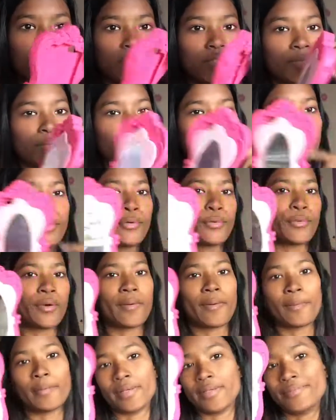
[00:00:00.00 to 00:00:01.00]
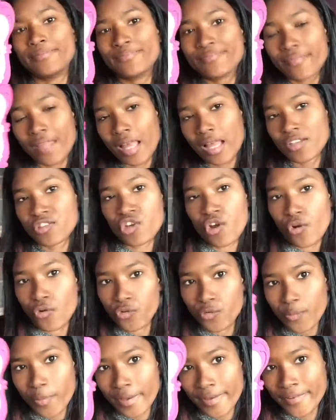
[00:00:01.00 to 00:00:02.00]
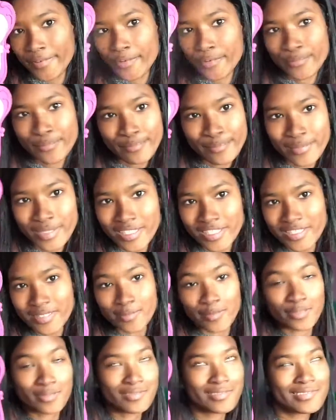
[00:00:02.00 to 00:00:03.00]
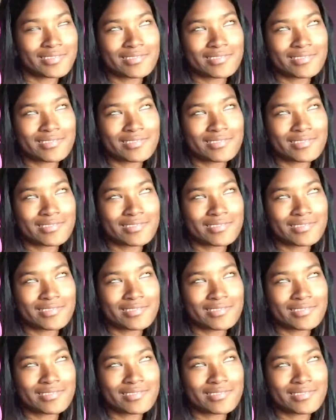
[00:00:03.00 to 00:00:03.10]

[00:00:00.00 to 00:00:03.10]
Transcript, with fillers: e poi qua vabbè c'è lo specchio bellissimo